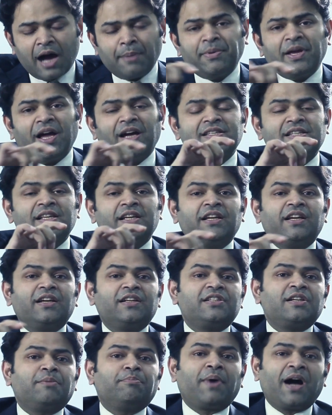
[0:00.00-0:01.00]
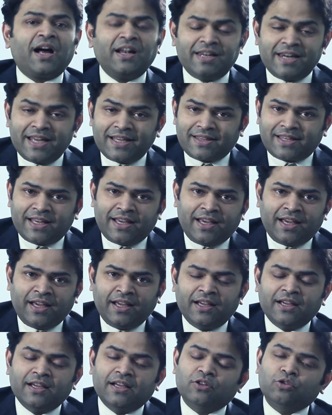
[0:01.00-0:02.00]
आप यहां से जब बाल लेते
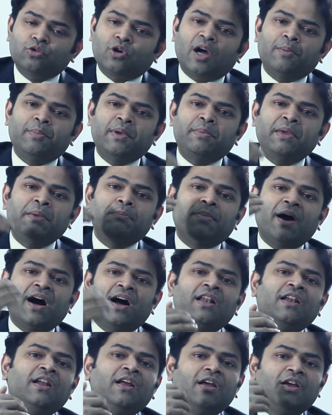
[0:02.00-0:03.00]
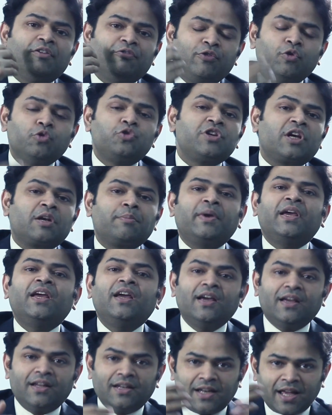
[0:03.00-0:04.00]
हैं तो कभी भी बाल फ्यूचर
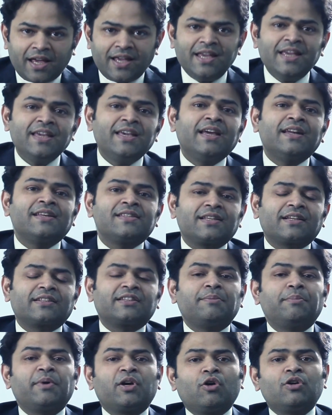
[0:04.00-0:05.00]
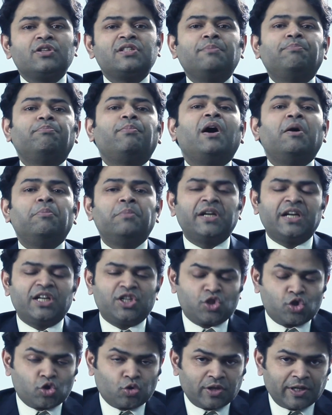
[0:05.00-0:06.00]
में नहीं गिर सकते बिकॉज ये
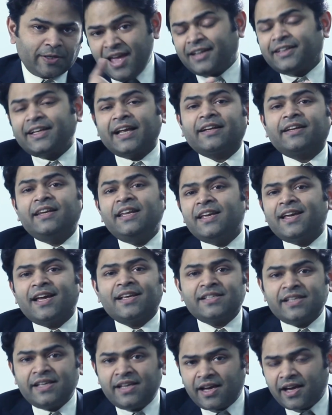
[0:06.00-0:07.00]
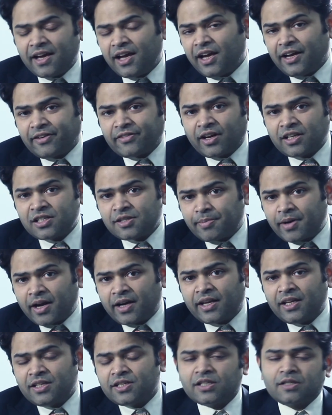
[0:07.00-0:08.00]
परमानेंट जोन एक टेक्निक ऐसी है हेयर
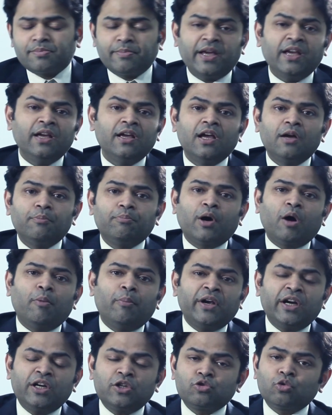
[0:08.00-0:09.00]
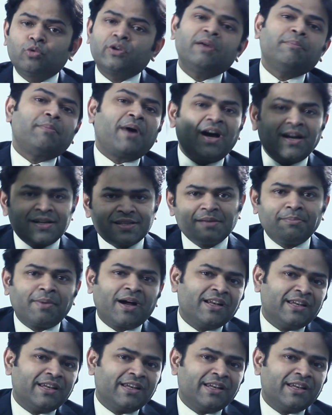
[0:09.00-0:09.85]
ट्रांसप्लांट की जिसमें परमानेंट जोन के बाहर से